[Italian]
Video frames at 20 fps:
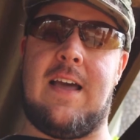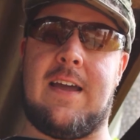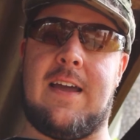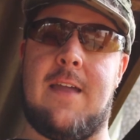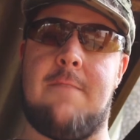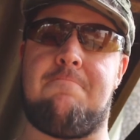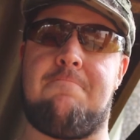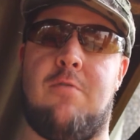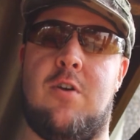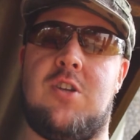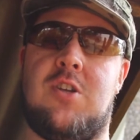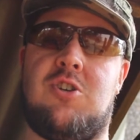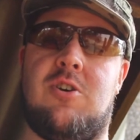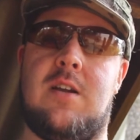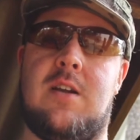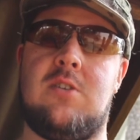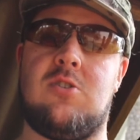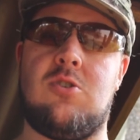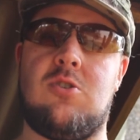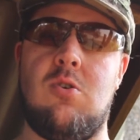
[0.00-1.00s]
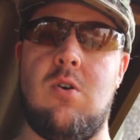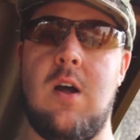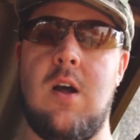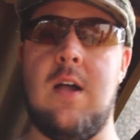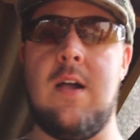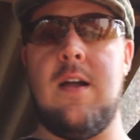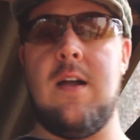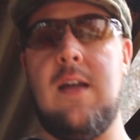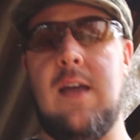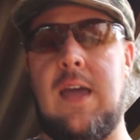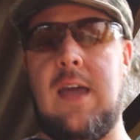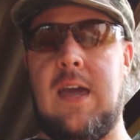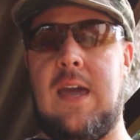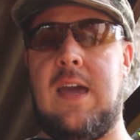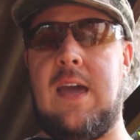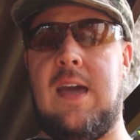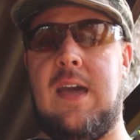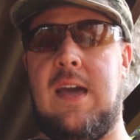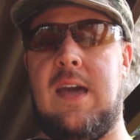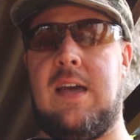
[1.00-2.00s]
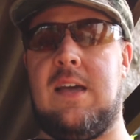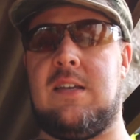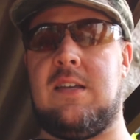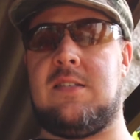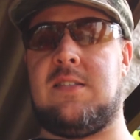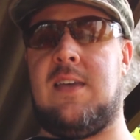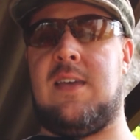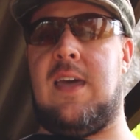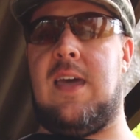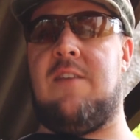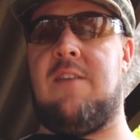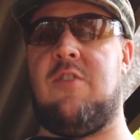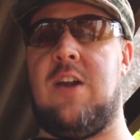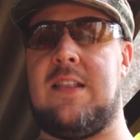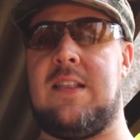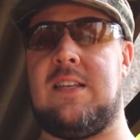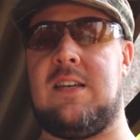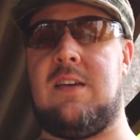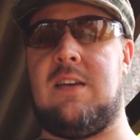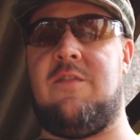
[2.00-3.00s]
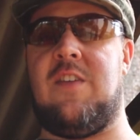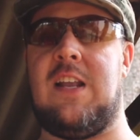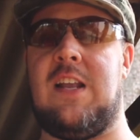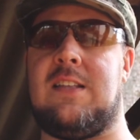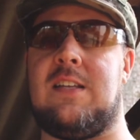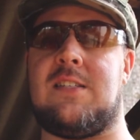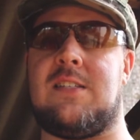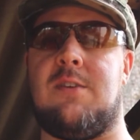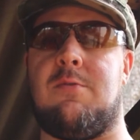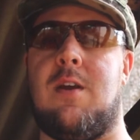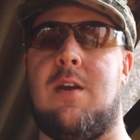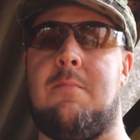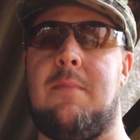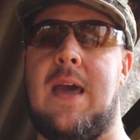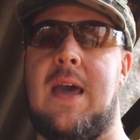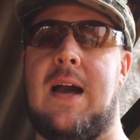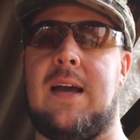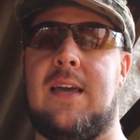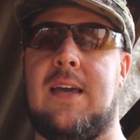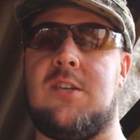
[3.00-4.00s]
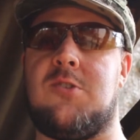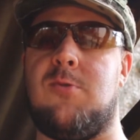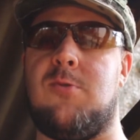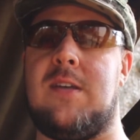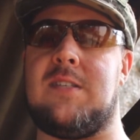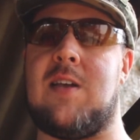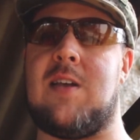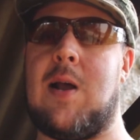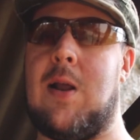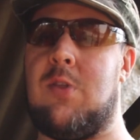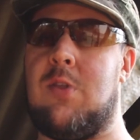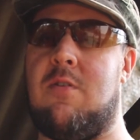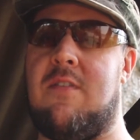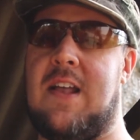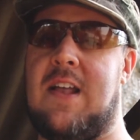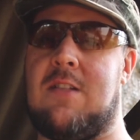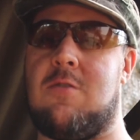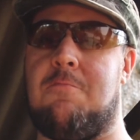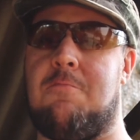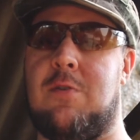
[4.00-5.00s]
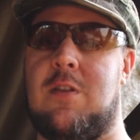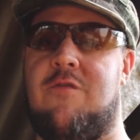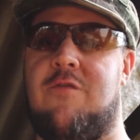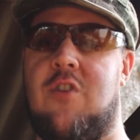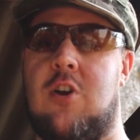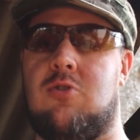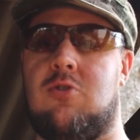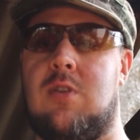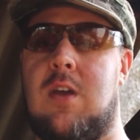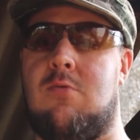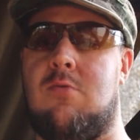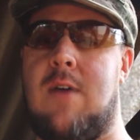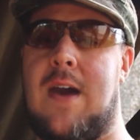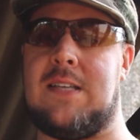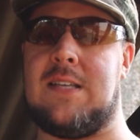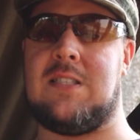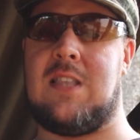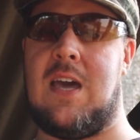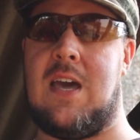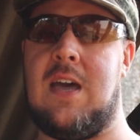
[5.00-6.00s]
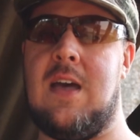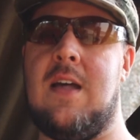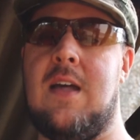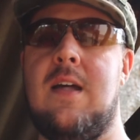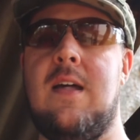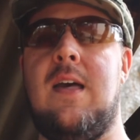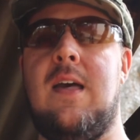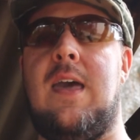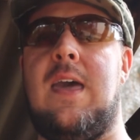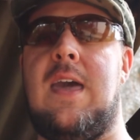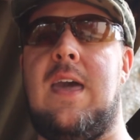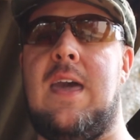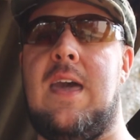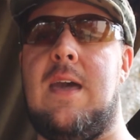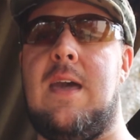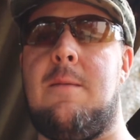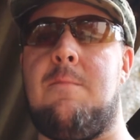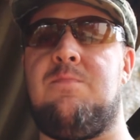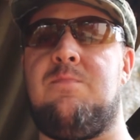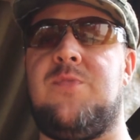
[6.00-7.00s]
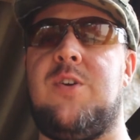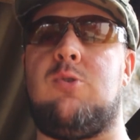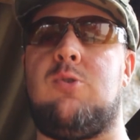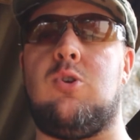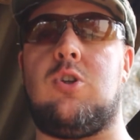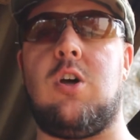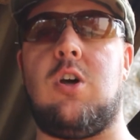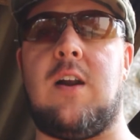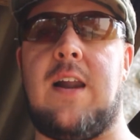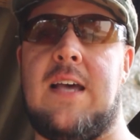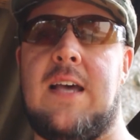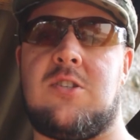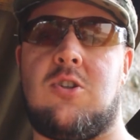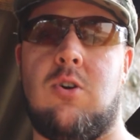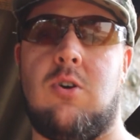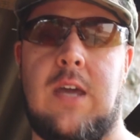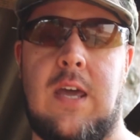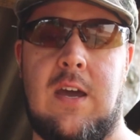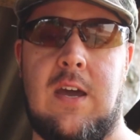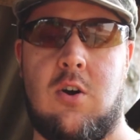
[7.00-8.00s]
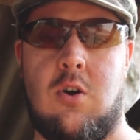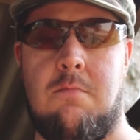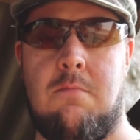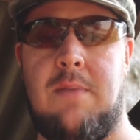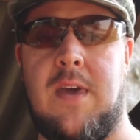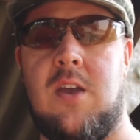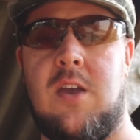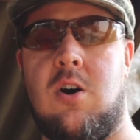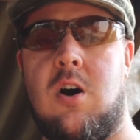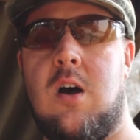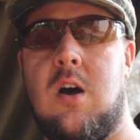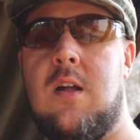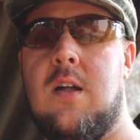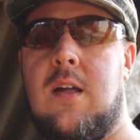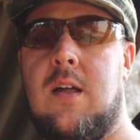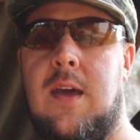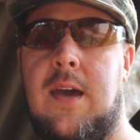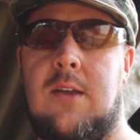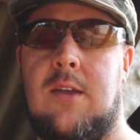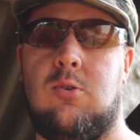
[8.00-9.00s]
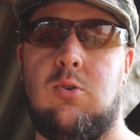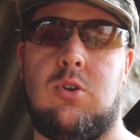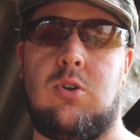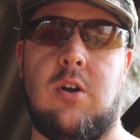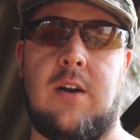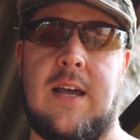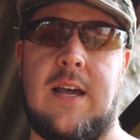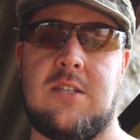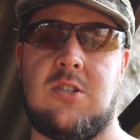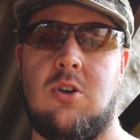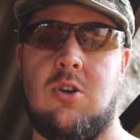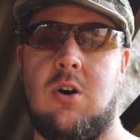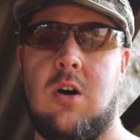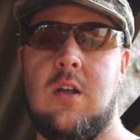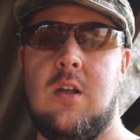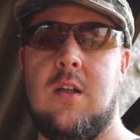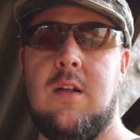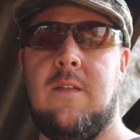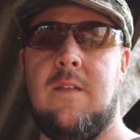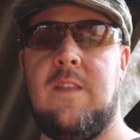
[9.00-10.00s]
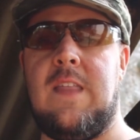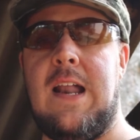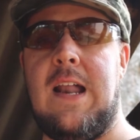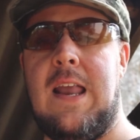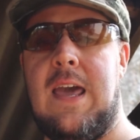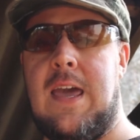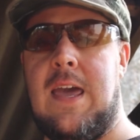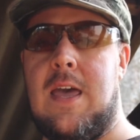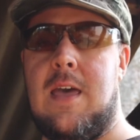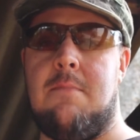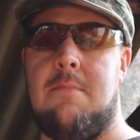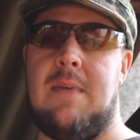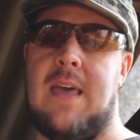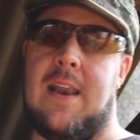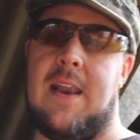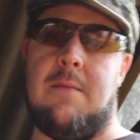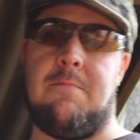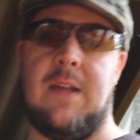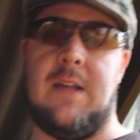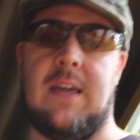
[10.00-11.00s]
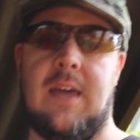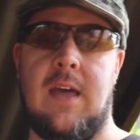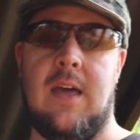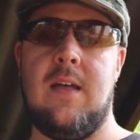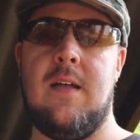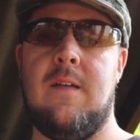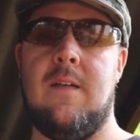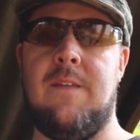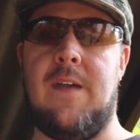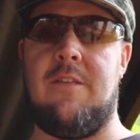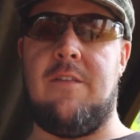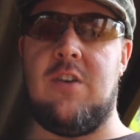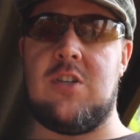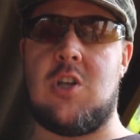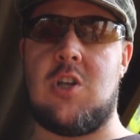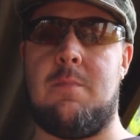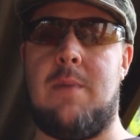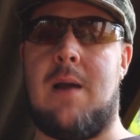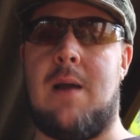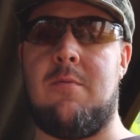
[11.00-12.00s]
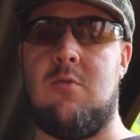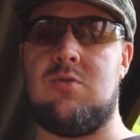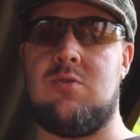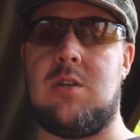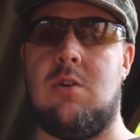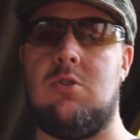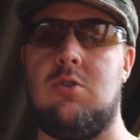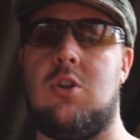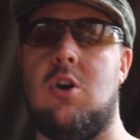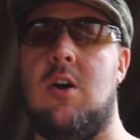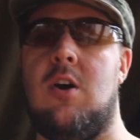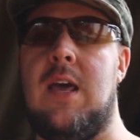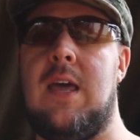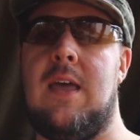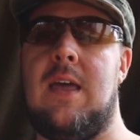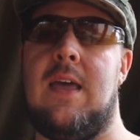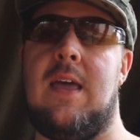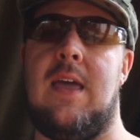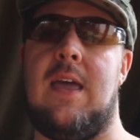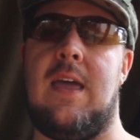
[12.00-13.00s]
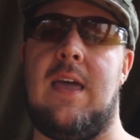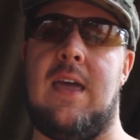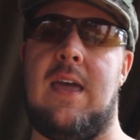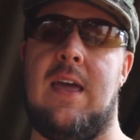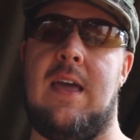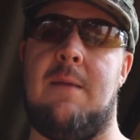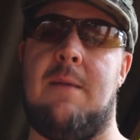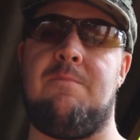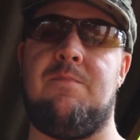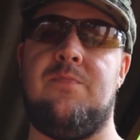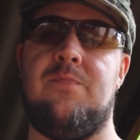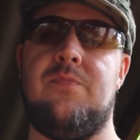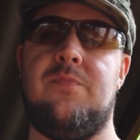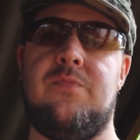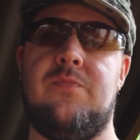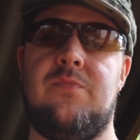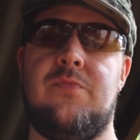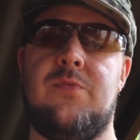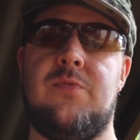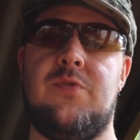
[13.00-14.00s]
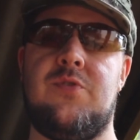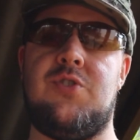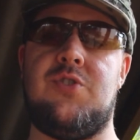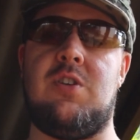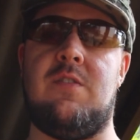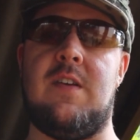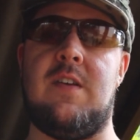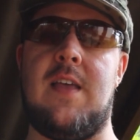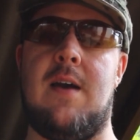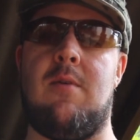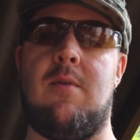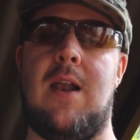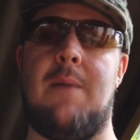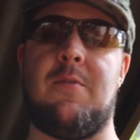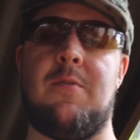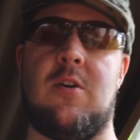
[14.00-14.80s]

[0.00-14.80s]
anche il pollicione in su e se volete venite a seguirmi anche su Instagram dove vedete un po' di foto di queste e di tutto il resto che combino e tutto il resto delle mie repliche dal vostro Barbo un salutone e ci vediamo alla